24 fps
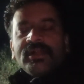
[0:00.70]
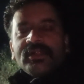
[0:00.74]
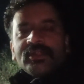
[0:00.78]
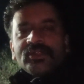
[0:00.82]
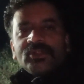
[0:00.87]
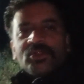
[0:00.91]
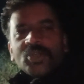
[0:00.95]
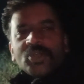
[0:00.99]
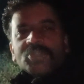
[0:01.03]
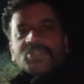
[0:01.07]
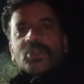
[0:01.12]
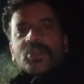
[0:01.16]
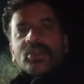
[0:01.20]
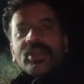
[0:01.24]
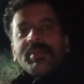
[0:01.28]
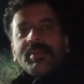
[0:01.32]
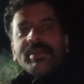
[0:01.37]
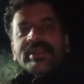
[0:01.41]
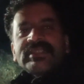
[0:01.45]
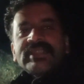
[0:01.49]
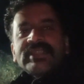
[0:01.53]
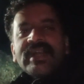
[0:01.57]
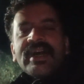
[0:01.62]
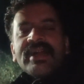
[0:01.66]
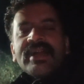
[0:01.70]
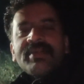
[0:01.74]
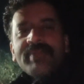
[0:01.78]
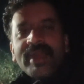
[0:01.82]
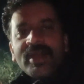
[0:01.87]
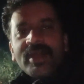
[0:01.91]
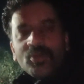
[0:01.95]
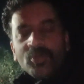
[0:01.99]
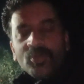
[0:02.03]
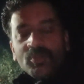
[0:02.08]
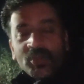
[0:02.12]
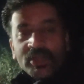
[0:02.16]
दोस्तों नमस्कार मैं
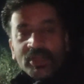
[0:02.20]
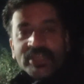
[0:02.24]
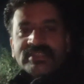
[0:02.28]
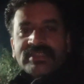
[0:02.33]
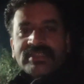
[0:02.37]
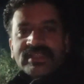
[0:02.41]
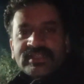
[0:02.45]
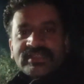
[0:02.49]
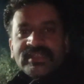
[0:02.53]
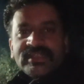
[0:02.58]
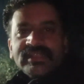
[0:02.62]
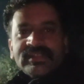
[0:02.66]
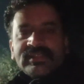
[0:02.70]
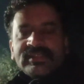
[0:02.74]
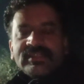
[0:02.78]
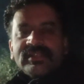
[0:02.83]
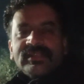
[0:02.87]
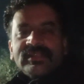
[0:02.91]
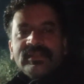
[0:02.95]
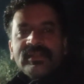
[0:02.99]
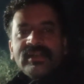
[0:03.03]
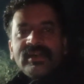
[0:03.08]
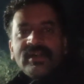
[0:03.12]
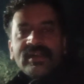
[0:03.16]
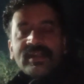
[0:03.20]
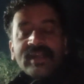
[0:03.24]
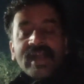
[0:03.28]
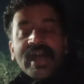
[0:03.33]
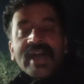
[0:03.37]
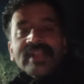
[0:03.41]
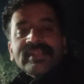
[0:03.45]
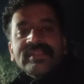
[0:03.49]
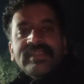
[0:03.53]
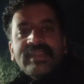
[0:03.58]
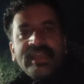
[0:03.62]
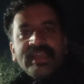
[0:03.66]
हूं मुनीष दीक्षित
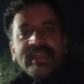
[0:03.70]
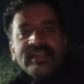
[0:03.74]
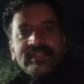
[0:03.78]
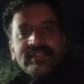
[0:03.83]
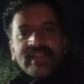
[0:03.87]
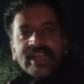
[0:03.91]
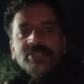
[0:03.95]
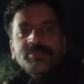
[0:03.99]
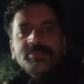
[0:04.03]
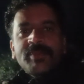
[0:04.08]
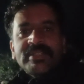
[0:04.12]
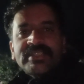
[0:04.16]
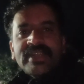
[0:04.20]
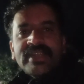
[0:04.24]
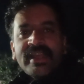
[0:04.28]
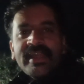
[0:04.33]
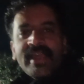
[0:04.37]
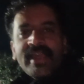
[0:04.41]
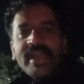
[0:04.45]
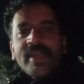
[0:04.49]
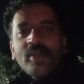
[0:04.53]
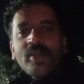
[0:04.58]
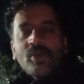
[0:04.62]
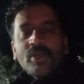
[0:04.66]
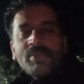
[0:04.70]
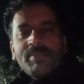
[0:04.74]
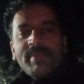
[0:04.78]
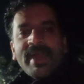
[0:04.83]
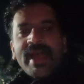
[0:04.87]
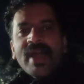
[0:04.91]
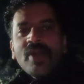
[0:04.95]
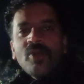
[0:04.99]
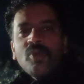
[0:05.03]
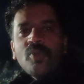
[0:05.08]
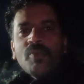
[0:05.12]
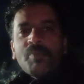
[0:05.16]
रात के 10 बज रहे हैं और
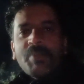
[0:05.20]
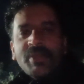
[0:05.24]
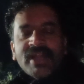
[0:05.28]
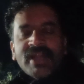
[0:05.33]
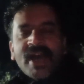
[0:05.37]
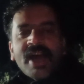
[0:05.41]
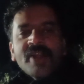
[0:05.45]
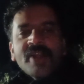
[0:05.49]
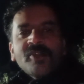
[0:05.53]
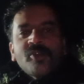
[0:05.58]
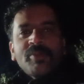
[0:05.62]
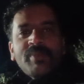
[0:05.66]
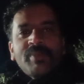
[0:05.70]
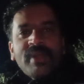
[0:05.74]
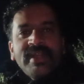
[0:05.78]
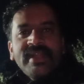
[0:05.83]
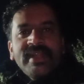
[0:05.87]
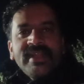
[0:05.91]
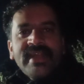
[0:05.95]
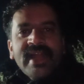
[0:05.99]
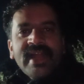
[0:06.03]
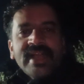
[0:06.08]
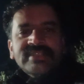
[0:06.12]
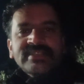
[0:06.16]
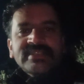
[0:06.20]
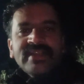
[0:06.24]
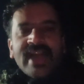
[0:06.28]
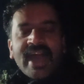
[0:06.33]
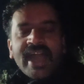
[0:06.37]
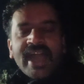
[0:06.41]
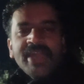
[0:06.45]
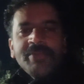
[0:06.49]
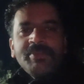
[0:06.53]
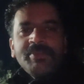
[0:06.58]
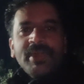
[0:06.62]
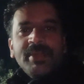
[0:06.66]
मैं हूं पठानकोट मंडी नेशनल
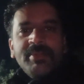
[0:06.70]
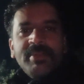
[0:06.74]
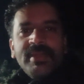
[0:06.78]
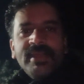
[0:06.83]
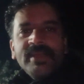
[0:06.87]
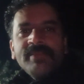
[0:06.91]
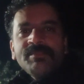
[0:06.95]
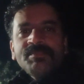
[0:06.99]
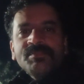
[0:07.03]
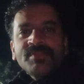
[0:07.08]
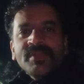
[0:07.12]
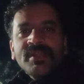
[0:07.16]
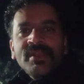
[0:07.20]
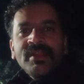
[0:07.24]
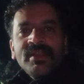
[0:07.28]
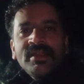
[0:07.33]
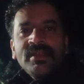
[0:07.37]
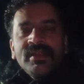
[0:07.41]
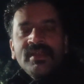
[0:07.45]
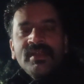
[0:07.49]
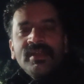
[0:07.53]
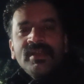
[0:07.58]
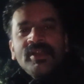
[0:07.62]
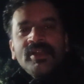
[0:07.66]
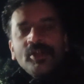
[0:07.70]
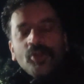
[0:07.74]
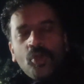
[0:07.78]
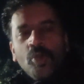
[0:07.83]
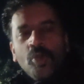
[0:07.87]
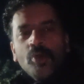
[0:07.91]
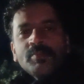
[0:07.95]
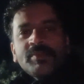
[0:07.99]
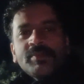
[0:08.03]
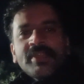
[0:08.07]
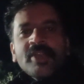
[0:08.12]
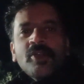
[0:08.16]
हाईवे में
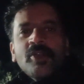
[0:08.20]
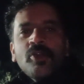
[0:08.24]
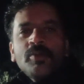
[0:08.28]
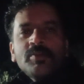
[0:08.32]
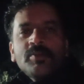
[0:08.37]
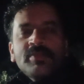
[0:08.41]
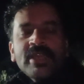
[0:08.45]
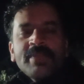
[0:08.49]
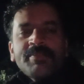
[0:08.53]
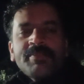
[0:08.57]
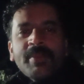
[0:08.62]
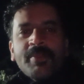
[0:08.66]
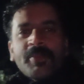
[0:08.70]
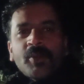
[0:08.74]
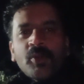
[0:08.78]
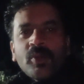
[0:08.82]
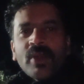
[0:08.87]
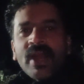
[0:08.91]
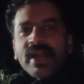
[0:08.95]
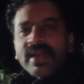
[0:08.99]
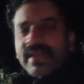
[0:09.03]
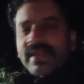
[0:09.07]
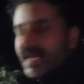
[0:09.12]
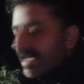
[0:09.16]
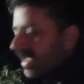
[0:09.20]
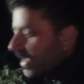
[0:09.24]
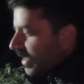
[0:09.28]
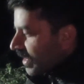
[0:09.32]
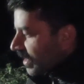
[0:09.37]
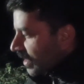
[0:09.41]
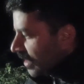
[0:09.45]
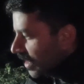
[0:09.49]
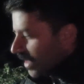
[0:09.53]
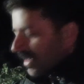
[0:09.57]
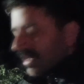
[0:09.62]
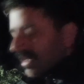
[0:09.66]
घूमते घूमते पपरोला के
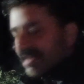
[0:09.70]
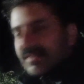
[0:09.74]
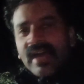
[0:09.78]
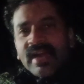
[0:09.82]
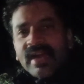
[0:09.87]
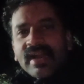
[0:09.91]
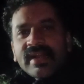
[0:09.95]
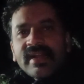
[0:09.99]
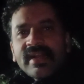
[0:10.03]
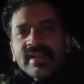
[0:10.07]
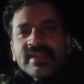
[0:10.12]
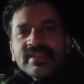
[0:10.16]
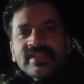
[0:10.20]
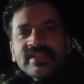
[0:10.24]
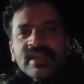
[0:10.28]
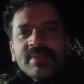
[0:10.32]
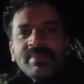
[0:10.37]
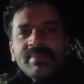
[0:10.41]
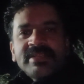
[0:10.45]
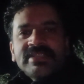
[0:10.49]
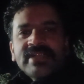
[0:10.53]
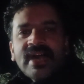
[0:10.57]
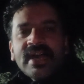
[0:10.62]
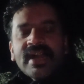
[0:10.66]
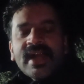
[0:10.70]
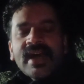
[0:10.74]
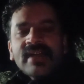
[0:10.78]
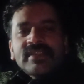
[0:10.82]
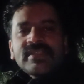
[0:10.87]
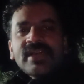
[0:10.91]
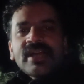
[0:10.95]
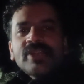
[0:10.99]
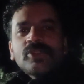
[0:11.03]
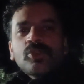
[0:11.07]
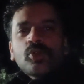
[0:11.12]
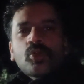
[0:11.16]
अगर तारागढ़ की तरह मैं जा रहा
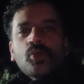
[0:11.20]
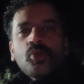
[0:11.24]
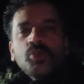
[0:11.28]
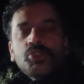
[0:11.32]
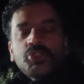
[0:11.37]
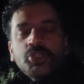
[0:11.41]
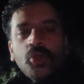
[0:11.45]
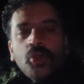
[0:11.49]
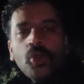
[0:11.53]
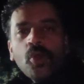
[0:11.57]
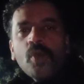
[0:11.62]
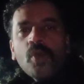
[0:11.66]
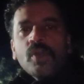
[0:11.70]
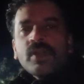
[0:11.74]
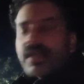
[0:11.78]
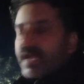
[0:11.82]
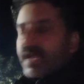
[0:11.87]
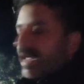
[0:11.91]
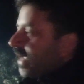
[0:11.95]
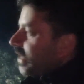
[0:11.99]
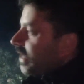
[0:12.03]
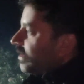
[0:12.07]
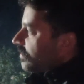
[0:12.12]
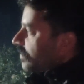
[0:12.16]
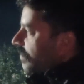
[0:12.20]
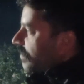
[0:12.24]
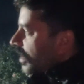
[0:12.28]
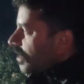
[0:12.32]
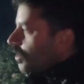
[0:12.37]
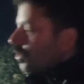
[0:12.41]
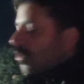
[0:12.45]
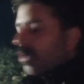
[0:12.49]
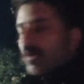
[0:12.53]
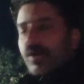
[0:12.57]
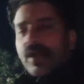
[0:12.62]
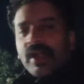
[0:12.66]
था तो कुछ लोग एक ट्रक
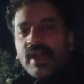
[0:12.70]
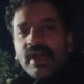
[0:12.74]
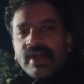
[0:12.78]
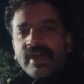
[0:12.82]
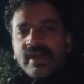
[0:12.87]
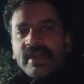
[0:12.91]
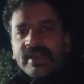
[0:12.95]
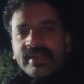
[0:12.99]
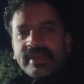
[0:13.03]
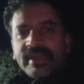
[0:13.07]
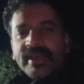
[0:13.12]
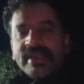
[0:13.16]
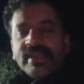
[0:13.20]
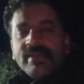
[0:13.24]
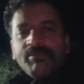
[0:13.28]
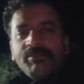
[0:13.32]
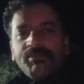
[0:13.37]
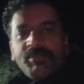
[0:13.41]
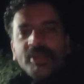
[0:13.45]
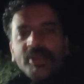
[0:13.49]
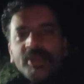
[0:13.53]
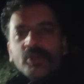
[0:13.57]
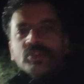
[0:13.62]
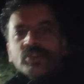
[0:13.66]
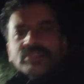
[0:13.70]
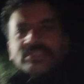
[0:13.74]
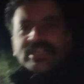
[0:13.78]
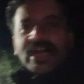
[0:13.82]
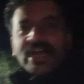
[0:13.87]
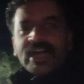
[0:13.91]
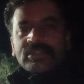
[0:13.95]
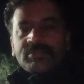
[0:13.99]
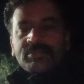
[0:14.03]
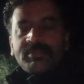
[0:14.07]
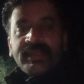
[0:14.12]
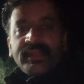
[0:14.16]
को खड़ा करके बिल्कुल
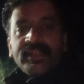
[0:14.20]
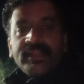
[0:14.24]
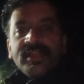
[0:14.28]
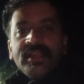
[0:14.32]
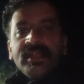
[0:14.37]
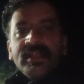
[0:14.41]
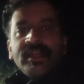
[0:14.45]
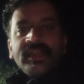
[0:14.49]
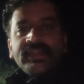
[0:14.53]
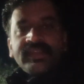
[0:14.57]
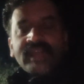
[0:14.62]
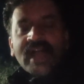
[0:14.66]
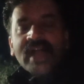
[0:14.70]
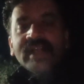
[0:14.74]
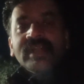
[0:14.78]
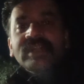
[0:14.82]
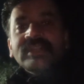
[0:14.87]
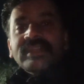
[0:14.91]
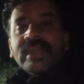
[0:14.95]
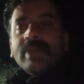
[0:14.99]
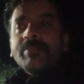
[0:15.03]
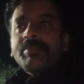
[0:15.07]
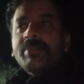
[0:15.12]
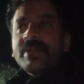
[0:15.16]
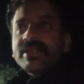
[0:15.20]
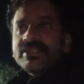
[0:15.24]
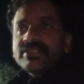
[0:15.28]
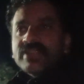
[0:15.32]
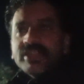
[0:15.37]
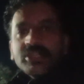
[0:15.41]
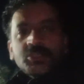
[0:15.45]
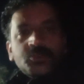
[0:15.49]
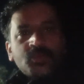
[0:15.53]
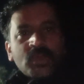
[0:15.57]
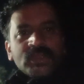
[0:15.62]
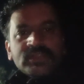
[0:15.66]
साथ में यहाँ का टेम्परेचर
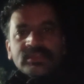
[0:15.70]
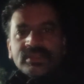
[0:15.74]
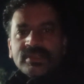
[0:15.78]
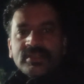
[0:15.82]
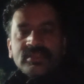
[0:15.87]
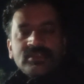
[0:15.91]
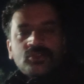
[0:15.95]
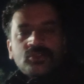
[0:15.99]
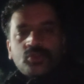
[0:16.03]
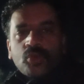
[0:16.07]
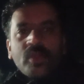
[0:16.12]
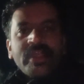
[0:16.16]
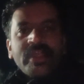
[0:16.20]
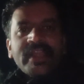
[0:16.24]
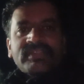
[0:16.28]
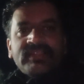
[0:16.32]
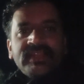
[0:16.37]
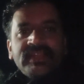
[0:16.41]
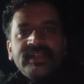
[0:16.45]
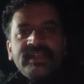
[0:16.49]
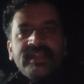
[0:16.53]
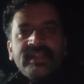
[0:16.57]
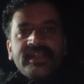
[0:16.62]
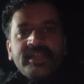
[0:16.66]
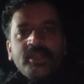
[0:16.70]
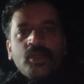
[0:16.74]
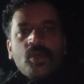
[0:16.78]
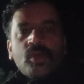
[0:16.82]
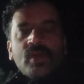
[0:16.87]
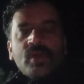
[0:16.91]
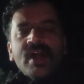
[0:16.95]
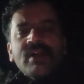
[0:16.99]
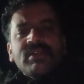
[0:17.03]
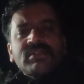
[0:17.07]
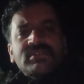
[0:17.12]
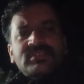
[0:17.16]
इस वक्त दो या तीन डिग्री
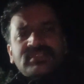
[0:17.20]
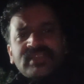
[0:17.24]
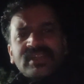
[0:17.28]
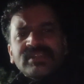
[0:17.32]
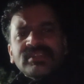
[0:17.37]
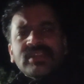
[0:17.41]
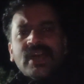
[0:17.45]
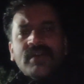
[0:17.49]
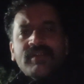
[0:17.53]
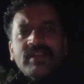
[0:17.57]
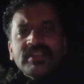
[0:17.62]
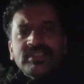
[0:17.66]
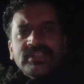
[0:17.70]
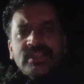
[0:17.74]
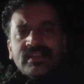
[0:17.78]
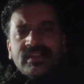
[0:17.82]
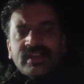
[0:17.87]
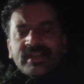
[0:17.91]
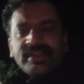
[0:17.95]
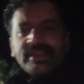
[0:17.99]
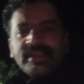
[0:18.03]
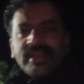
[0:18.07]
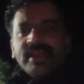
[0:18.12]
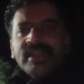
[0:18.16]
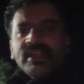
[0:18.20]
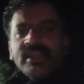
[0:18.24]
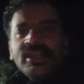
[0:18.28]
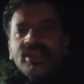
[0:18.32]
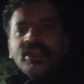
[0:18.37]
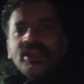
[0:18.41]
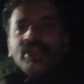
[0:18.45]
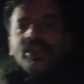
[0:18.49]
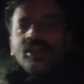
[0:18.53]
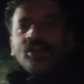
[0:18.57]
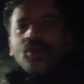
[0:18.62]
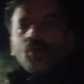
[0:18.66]
होगा सर्द हवा चल रही है
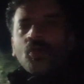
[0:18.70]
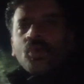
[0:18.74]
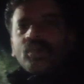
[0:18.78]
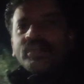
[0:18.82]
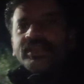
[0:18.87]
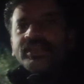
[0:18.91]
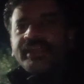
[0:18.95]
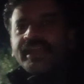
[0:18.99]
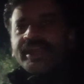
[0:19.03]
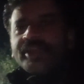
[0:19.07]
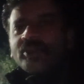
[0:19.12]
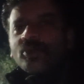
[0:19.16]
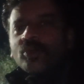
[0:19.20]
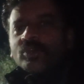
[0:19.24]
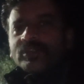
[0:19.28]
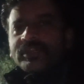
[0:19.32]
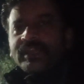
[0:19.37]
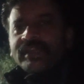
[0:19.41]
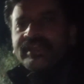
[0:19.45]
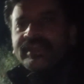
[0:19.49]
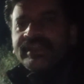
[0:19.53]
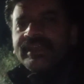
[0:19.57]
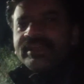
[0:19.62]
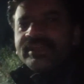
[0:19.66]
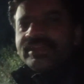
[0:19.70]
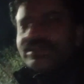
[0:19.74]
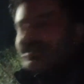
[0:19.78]
और ये लोग देखिए